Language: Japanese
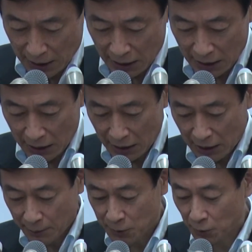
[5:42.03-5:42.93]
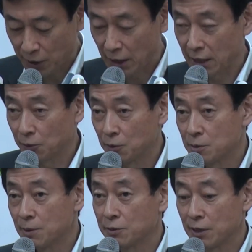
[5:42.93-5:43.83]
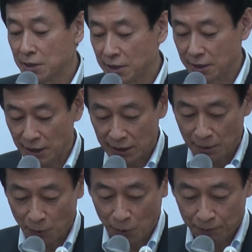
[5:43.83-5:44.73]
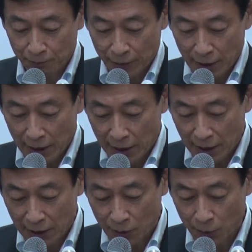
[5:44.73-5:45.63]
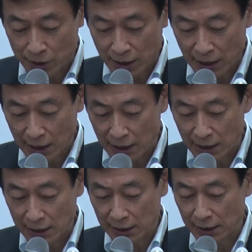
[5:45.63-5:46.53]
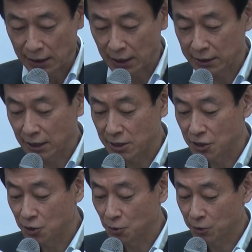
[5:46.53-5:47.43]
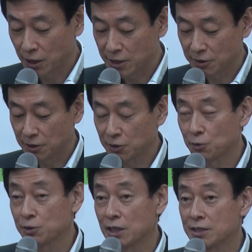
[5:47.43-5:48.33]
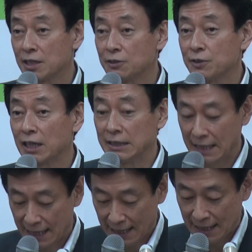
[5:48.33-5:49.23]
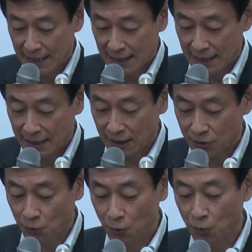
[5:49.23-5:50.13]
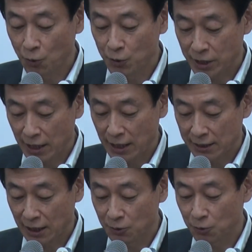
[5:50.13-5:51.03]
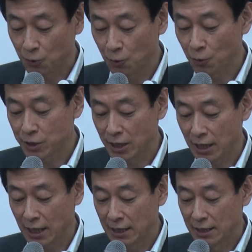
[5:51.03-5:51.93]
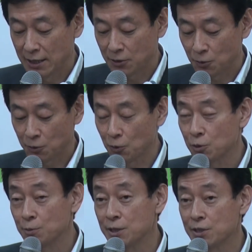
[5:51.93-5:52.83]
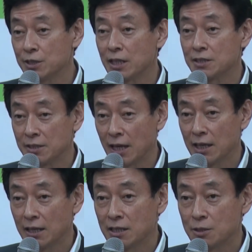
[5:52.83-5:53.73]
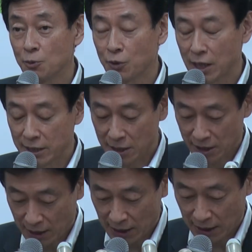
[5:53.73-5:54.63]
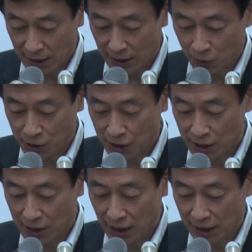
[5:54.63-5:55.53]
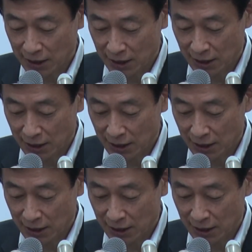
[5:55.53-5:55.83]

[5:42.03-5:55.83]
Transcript: えー、安倍総理からの締めくくり発言の中でも、えー、こうしたあ新たな日常を定着、加速させていく中で、えその方向性、対応の方向性や、その取り組みについてですね、諮問会議でしっかりご審議いただき